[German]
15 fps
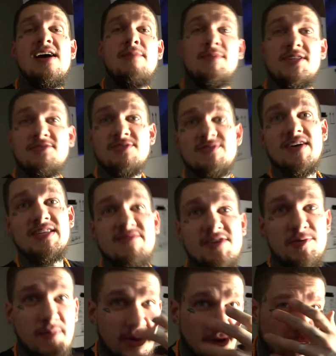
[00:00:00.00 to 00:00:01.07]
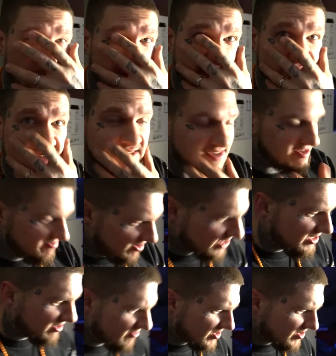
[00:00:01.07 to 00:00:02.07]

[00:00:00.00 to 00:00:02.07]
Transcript: beziehungsweise wie ich mein komplettes Gesicht verlieren